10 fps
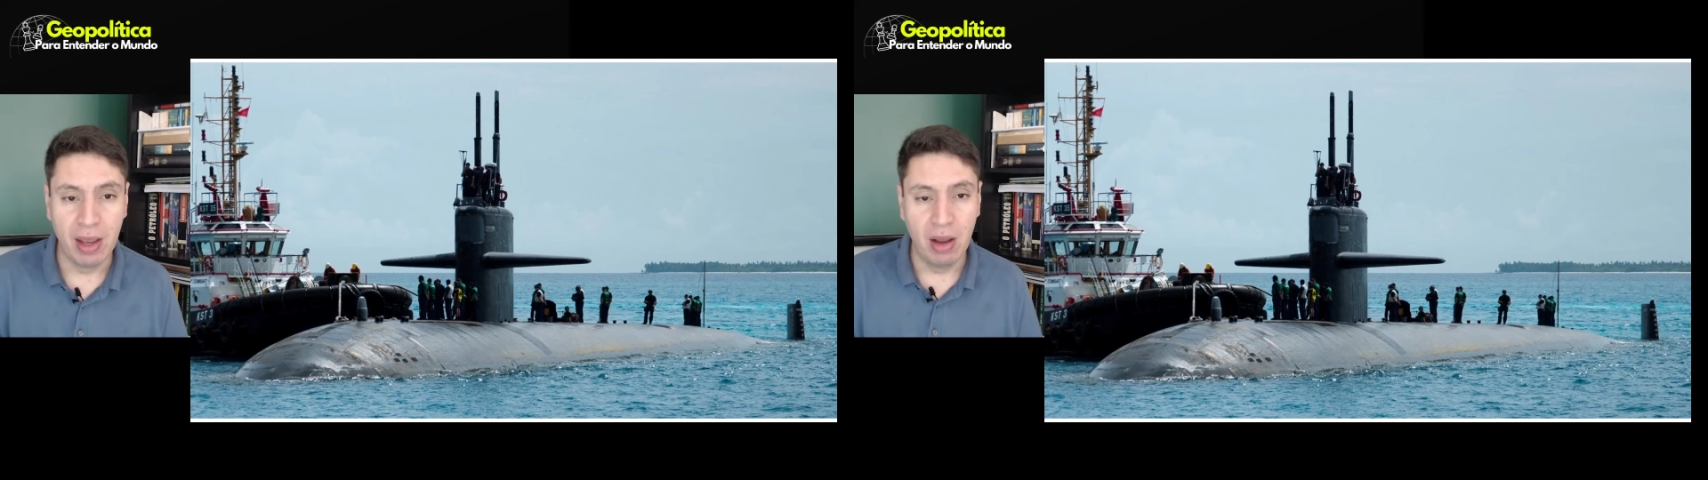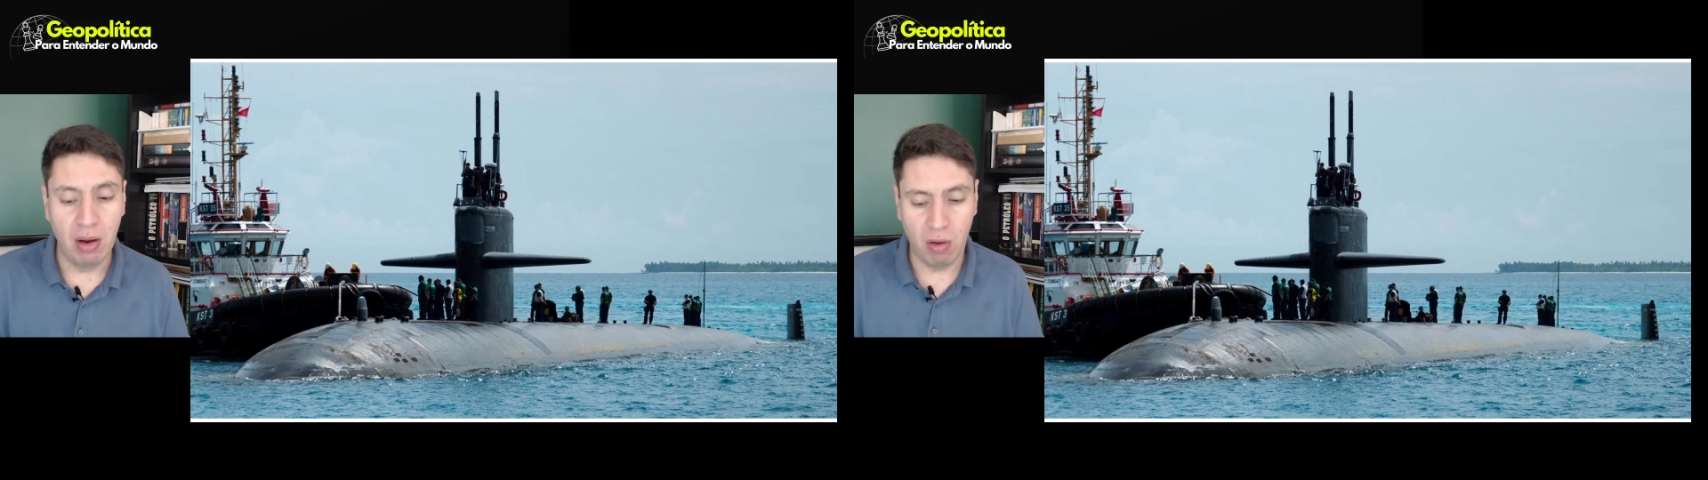
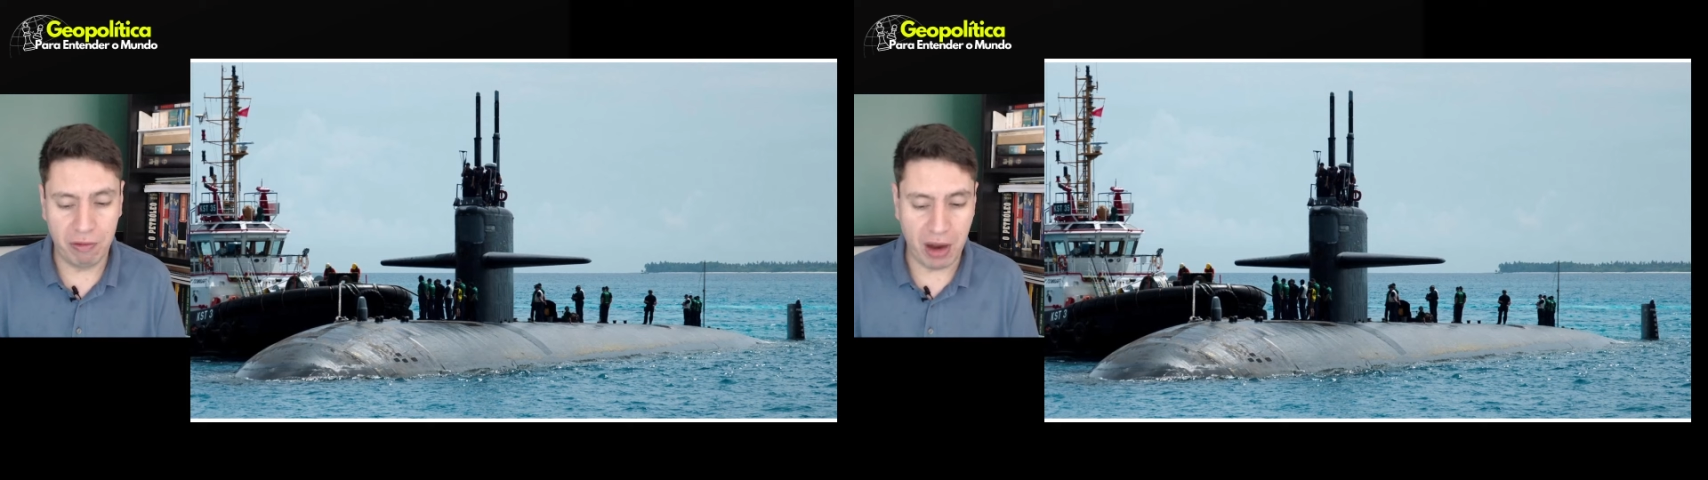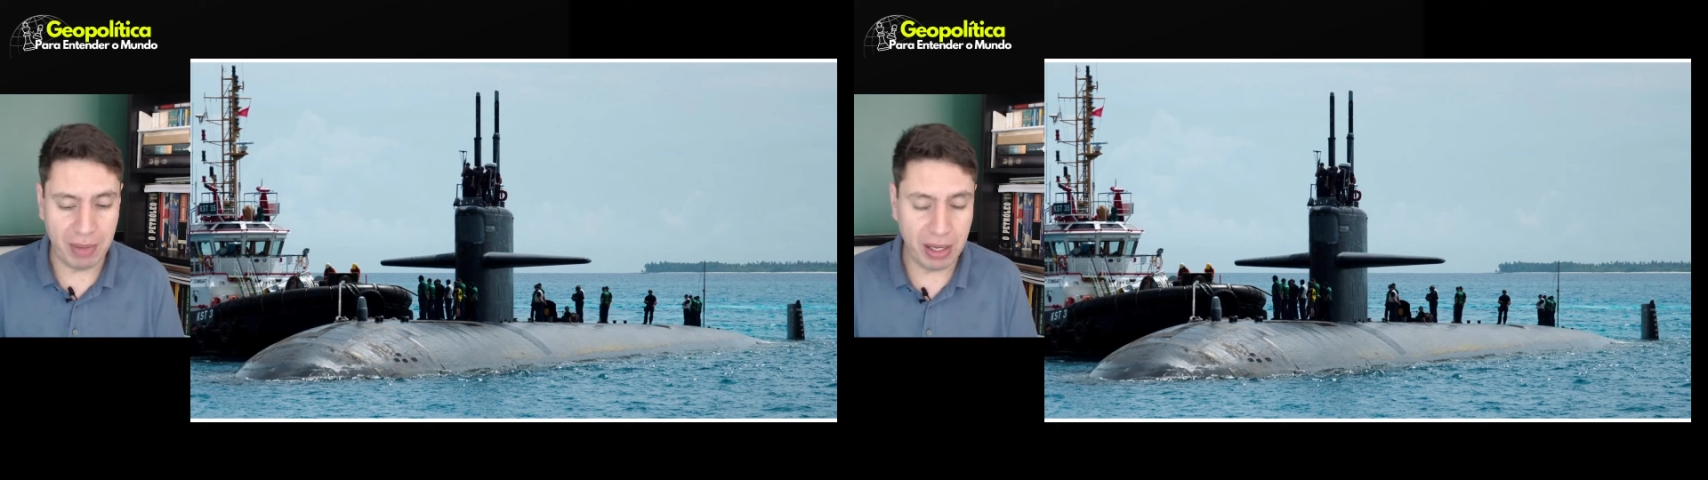
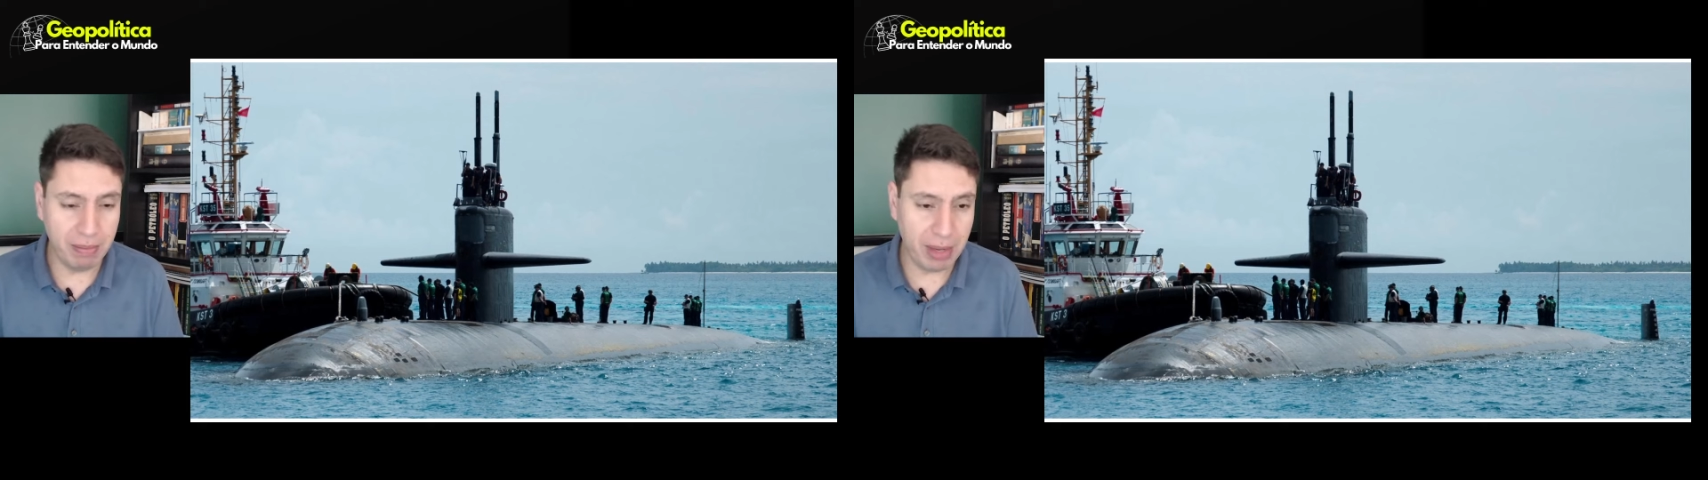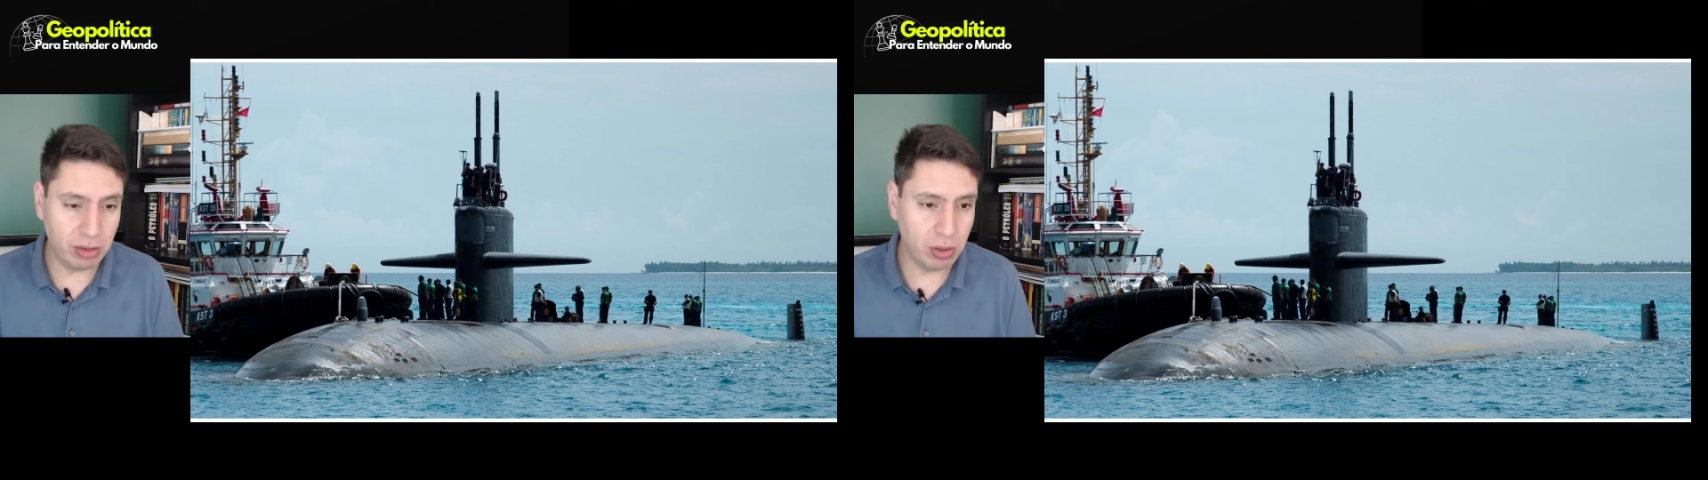Conforme
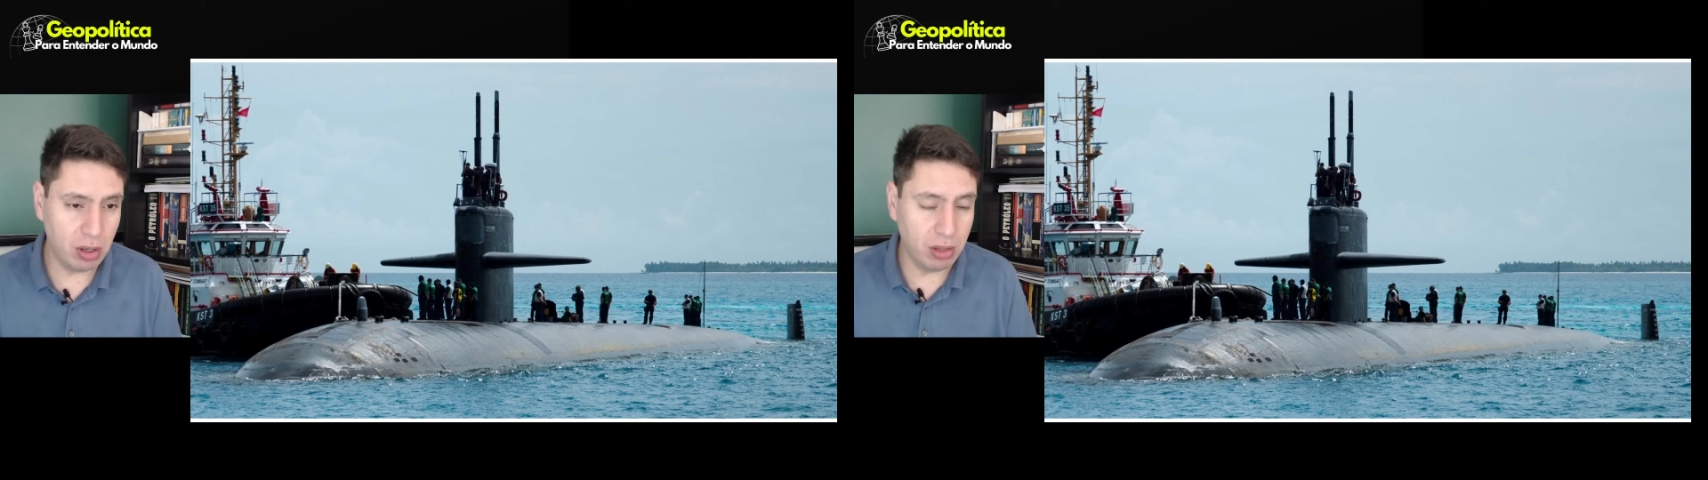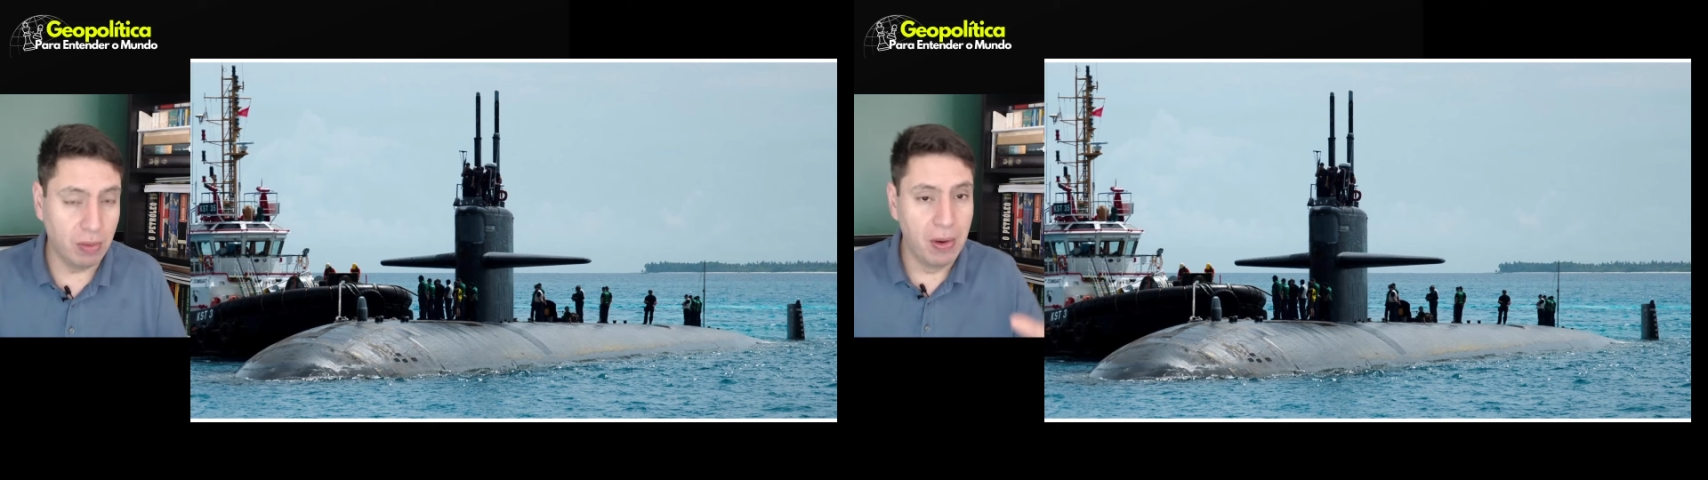
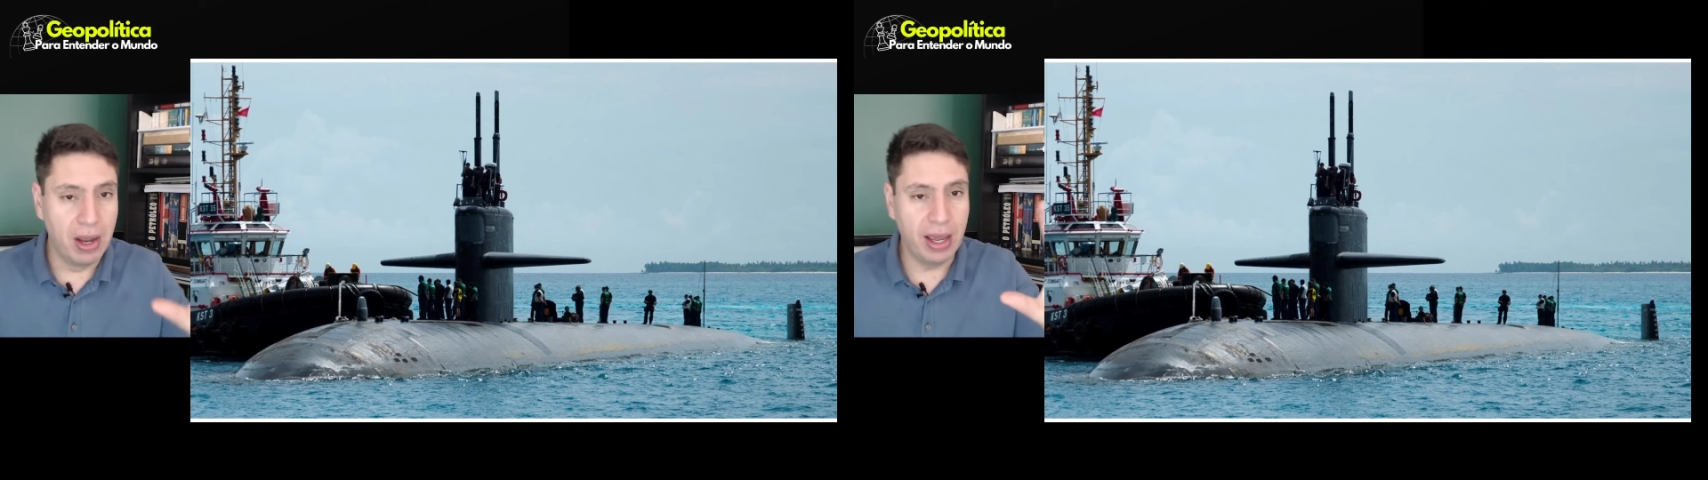menciono,